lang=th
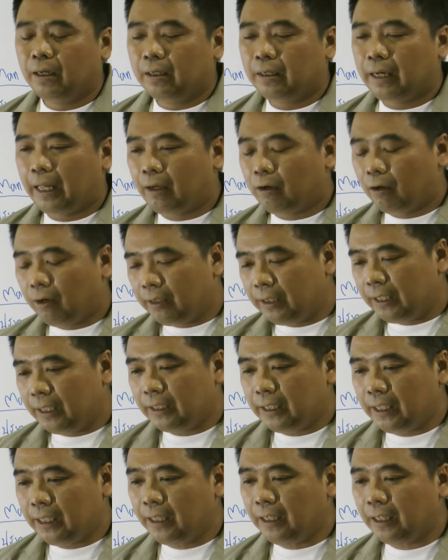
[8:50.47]
ในกรณี
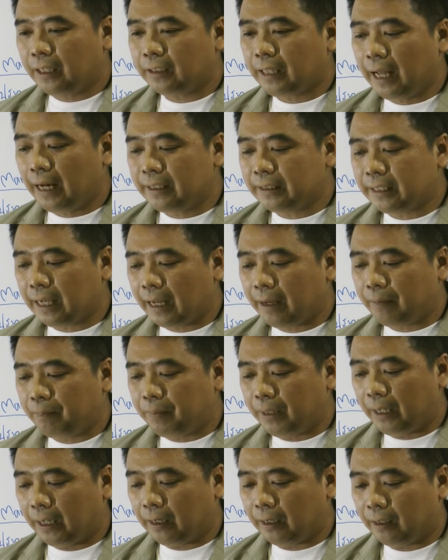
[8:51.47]
ที่ท่านจะ
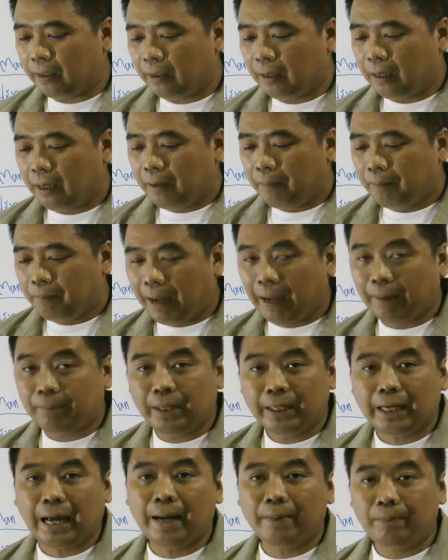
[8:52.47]
เปลี่ยนแบบ
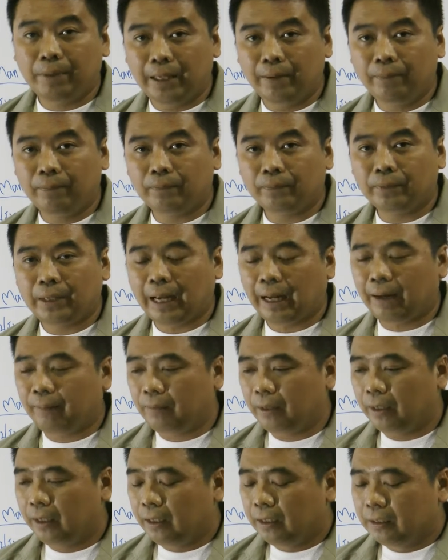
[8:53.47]
ในการพิมพ์นะครับ
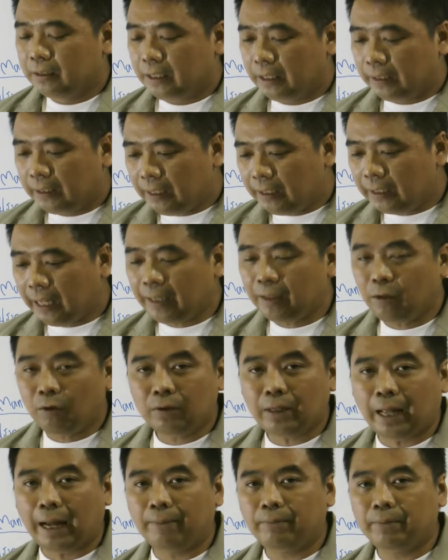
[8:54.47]
สิ่งที่ท่านต้อ
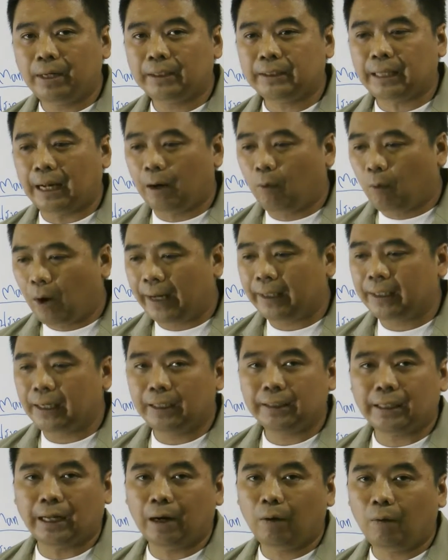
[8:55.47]
งทำในแต่ละวันใน
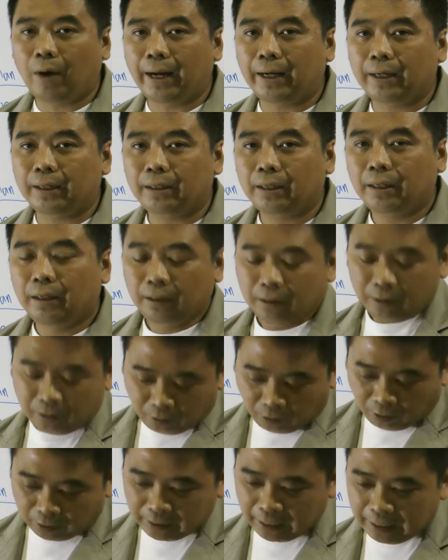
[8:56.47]
แต่ละวัน
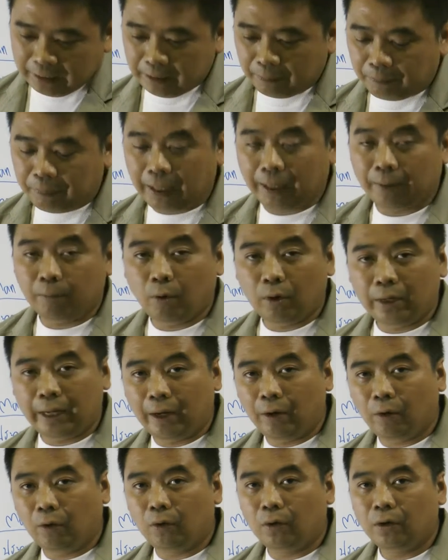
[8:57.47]
ก่อนท่านจะเปลี่ยนโมเด
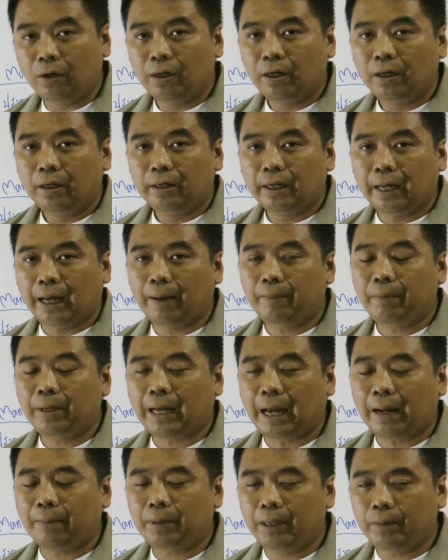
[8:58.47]
ลนะครับ ใน
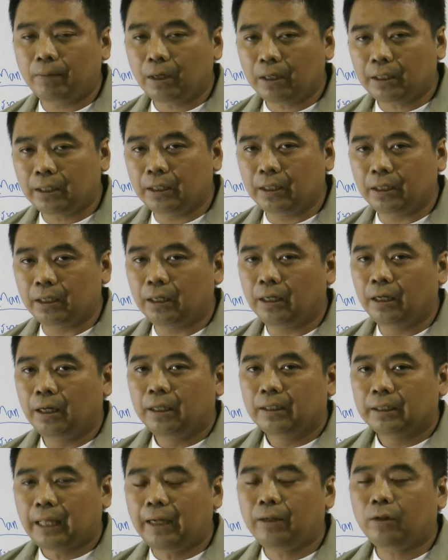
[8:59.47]
การพิมพ์ก็คือ
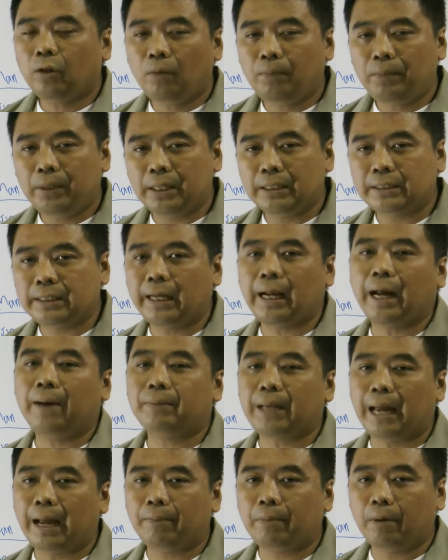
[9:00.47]
ท่านต้องมีเซตอัพ
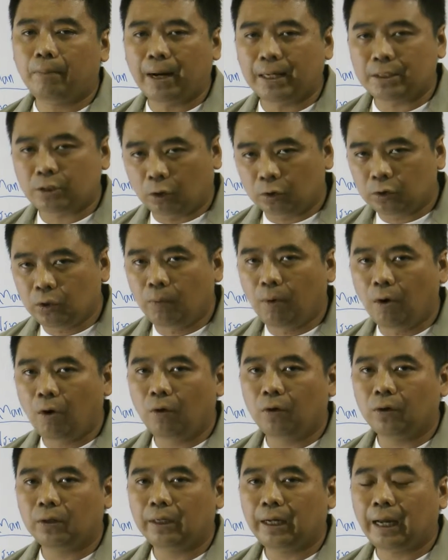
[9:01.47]
ไทม์ประมาณ 2 ชั่วโม
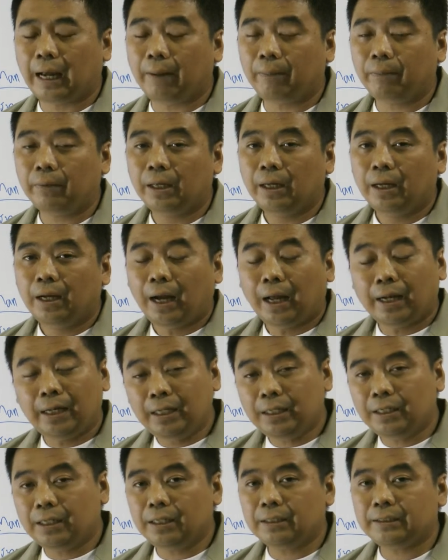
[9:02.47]
งนะครับ อัน
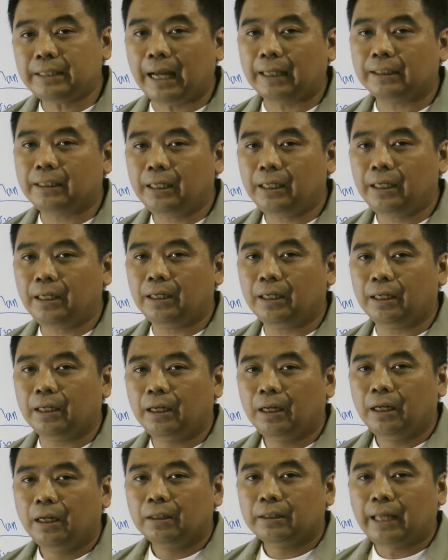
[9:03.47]
นี้คือจากที่
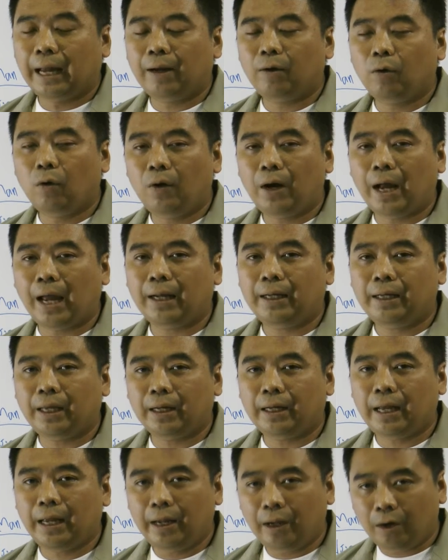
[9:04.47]
ทางโรงงานเนี่
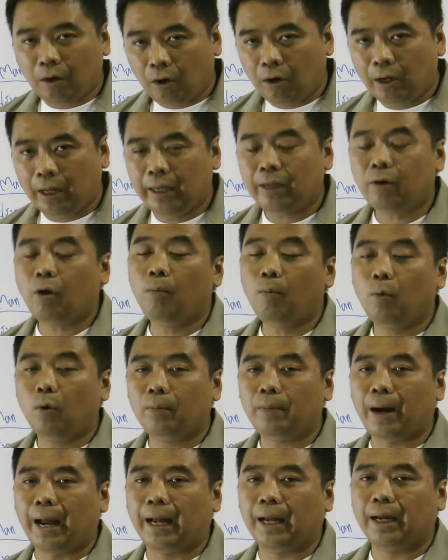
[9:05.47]
ยได้ให้ให้ข้อมูล
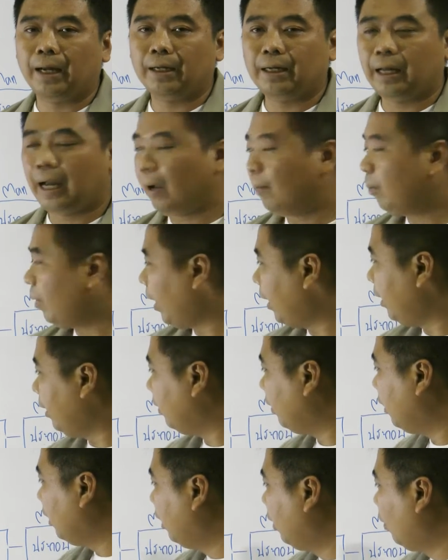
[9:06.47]
มานะครับเพราะฉะนั้น
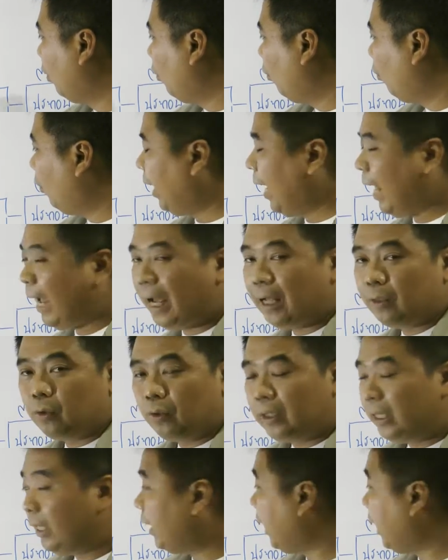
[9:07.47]
เวลาตรงนี้